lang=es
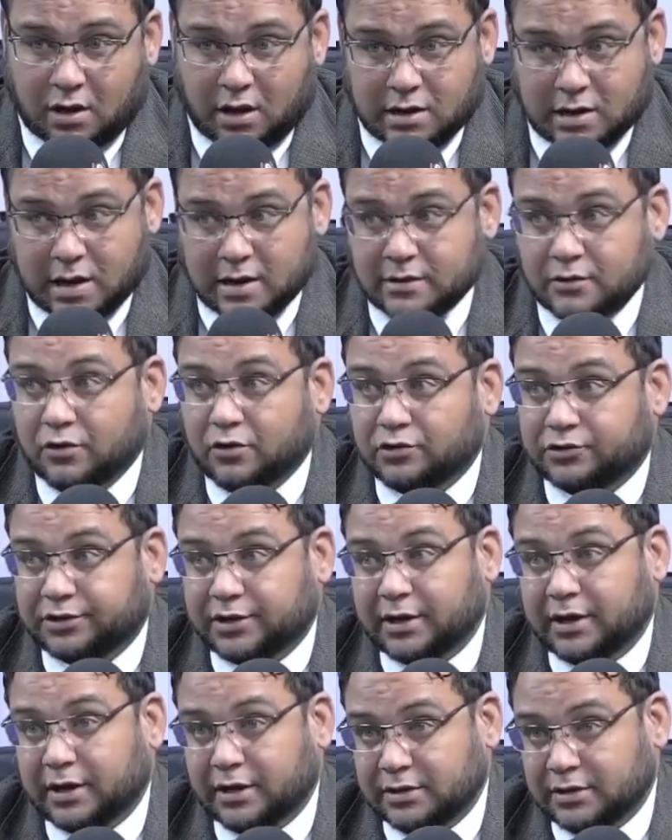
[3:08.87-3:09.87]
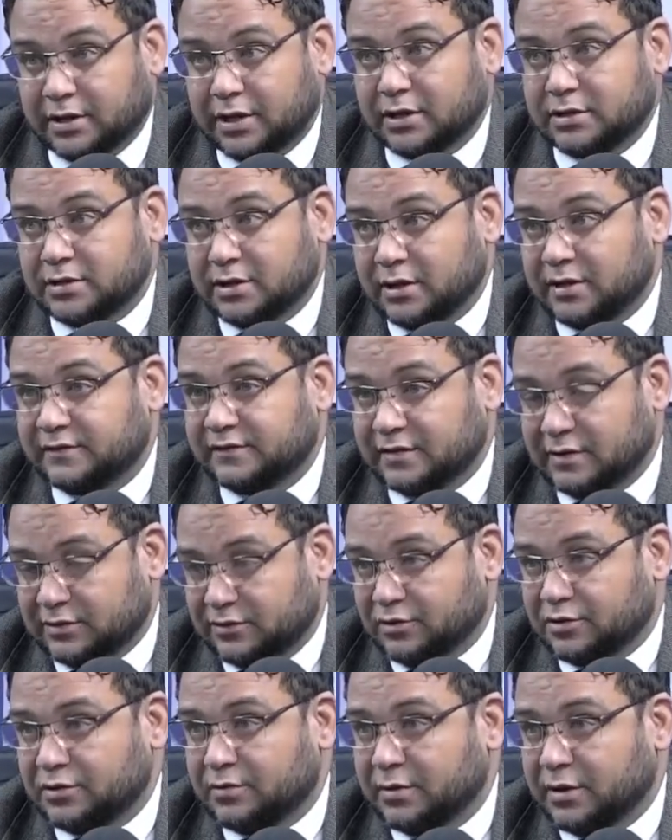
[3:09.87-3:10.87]
hay dos o tres gente que tiene
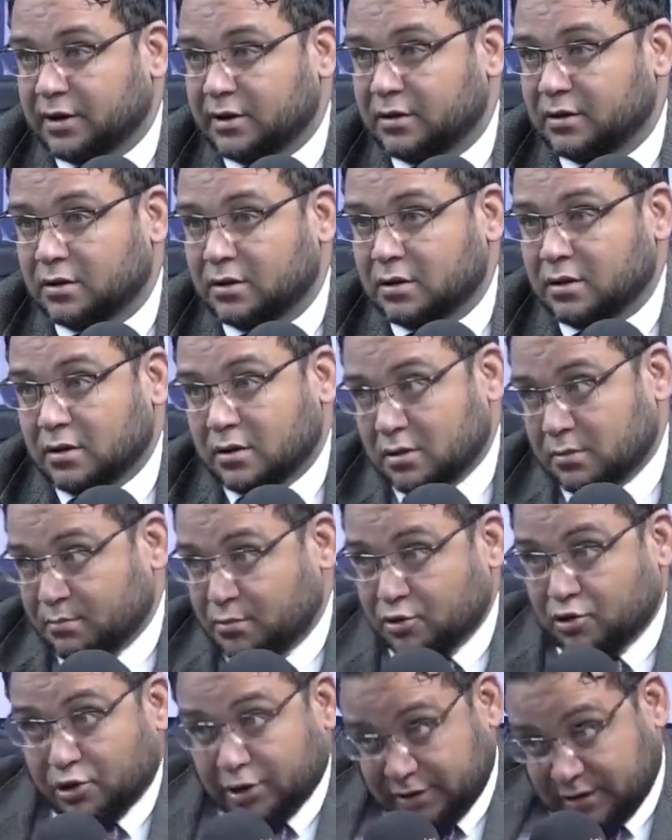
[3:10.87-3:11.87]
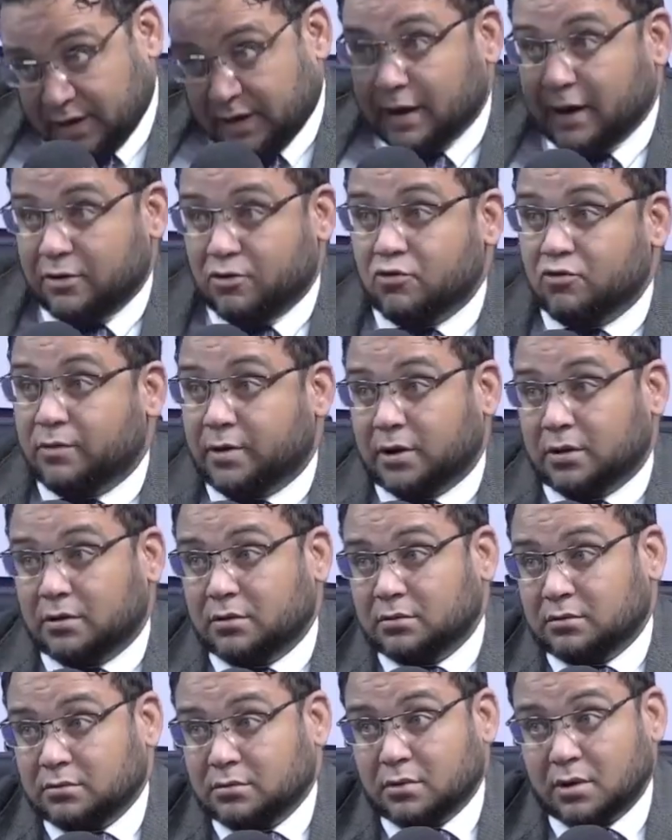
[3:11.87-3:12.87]
cierto nivel, pero que está en la nube.
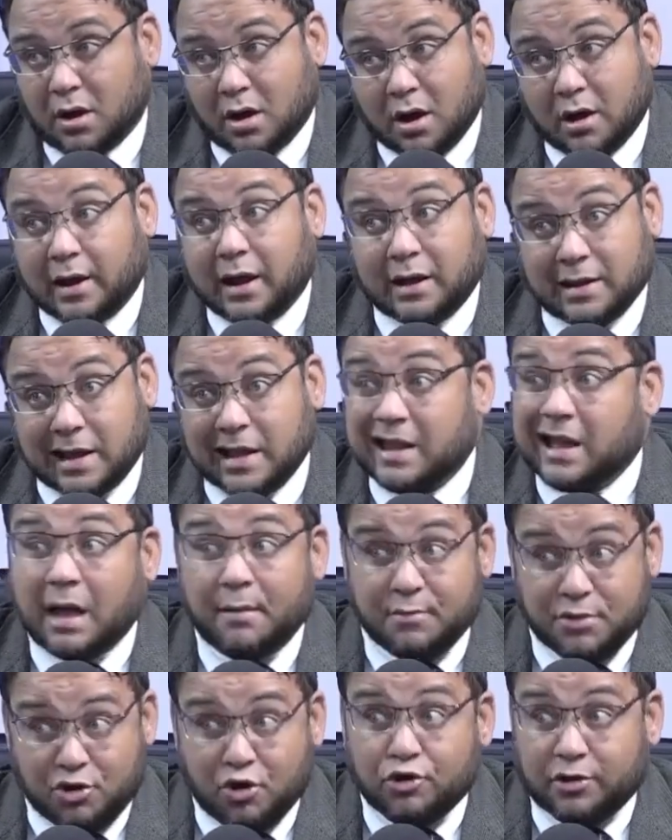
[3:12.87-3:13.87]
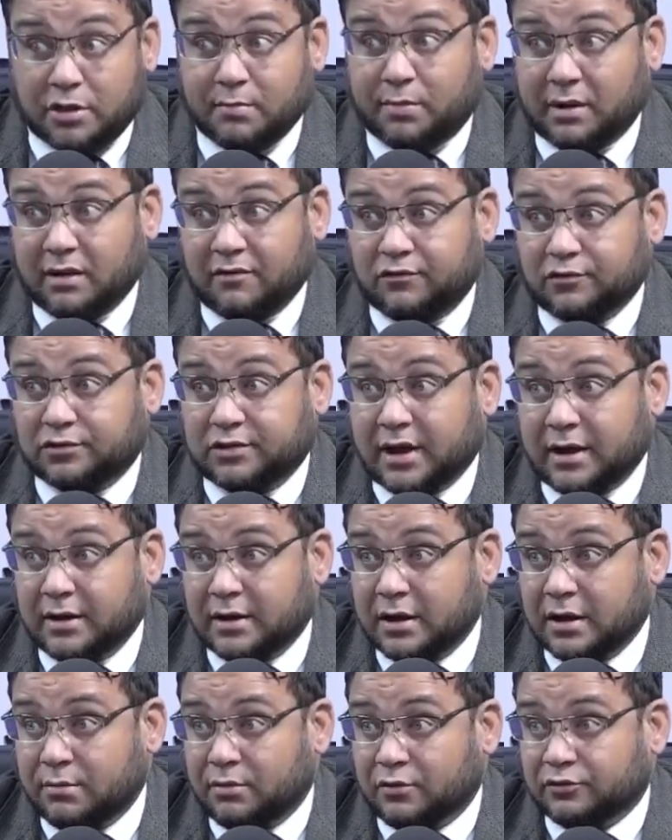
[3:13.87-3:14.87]
Exacto. Ahora, hay camiones de
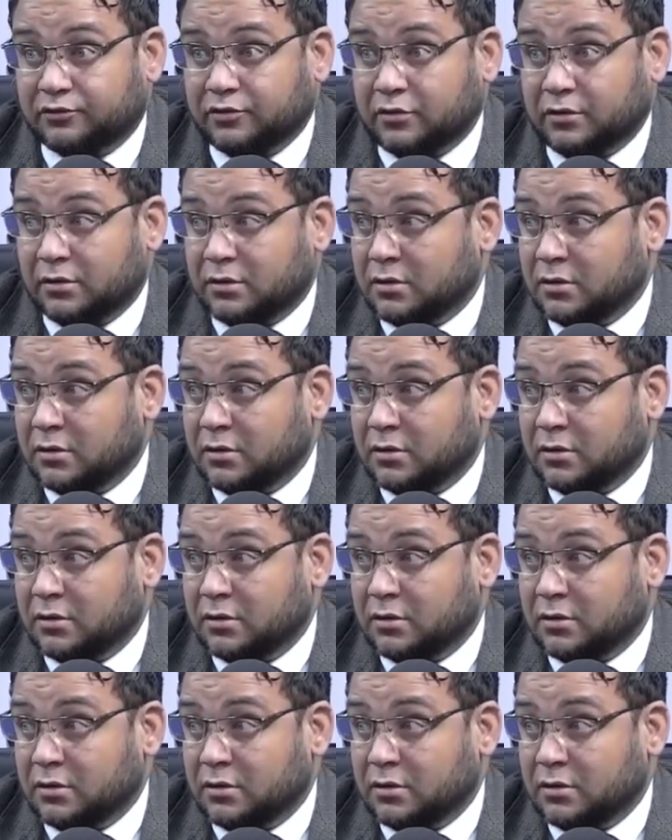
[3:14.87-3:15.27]
pelafutanes, eh, profesor.